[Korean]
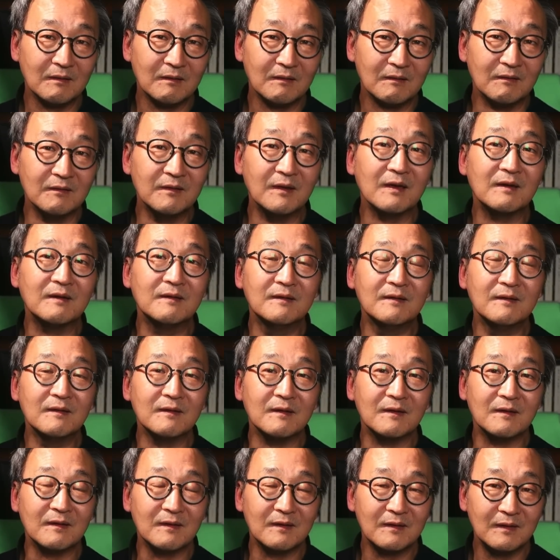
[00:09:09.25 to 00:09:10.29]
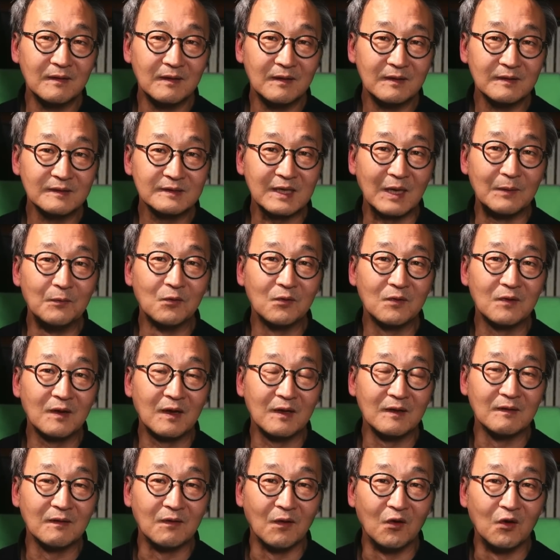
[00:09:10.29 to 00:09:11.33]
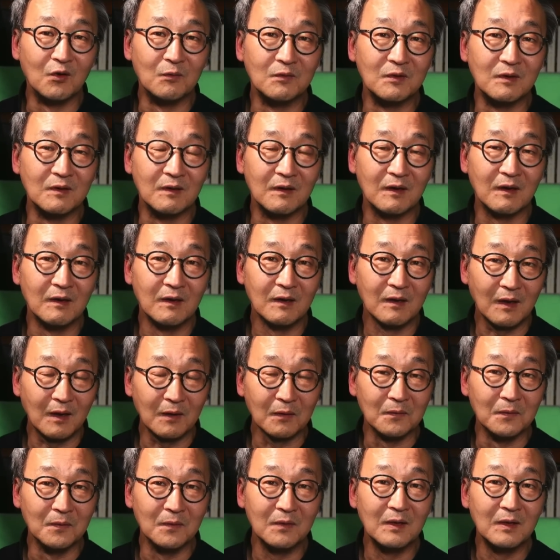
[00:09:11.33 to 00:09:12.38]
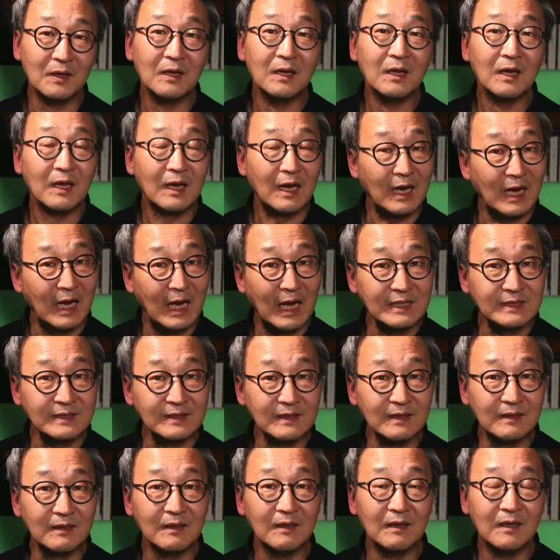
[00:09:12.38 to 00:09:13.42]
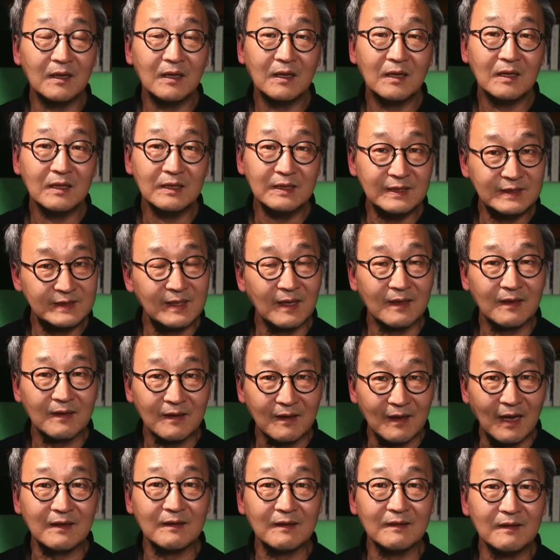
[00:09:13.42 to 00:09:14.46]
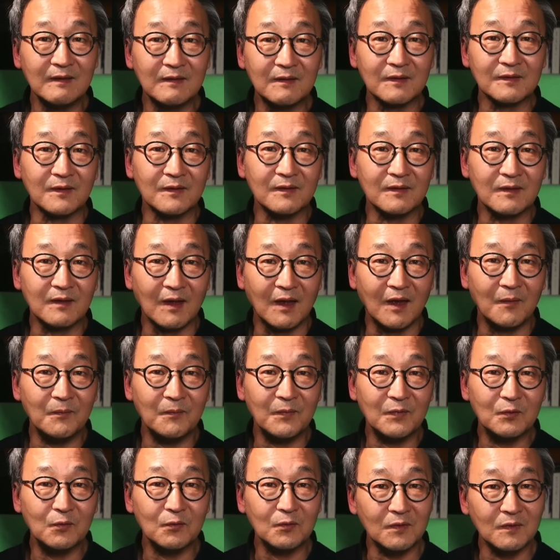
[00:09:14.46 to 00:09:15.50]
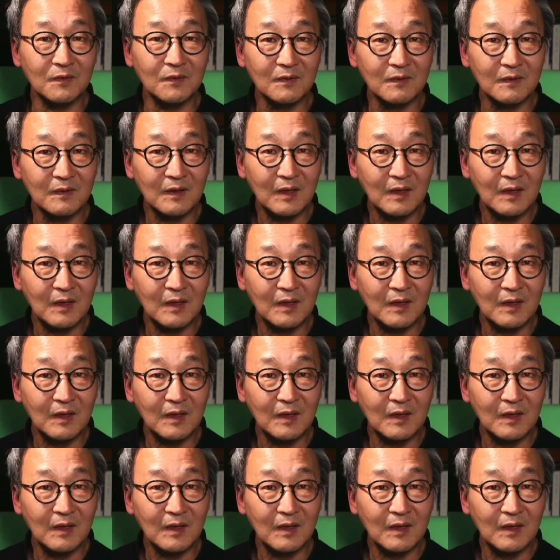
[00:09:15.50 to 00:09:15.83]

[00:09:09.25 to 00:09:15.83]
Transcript: 근데 그 참혹한 경험을 하고 아직 이제 갓 일어선 대한민국은